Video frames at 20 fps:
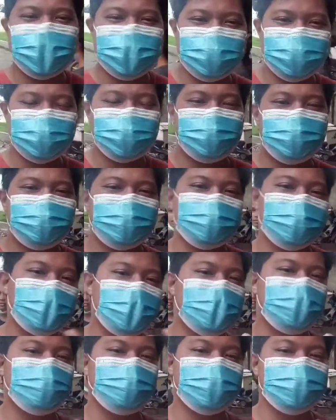guys. So,
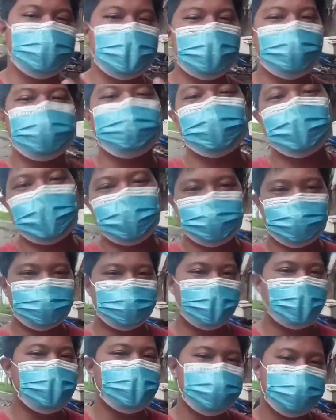ah, pasalamat pala ako
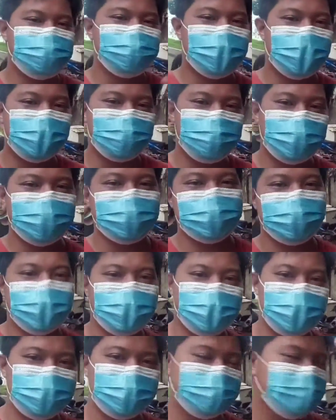sa 300 subscribers
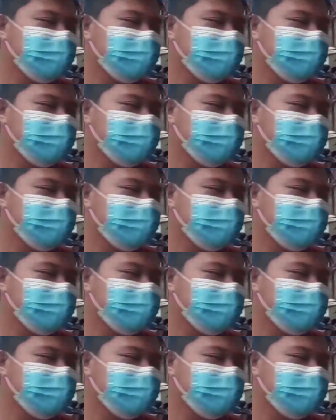niya.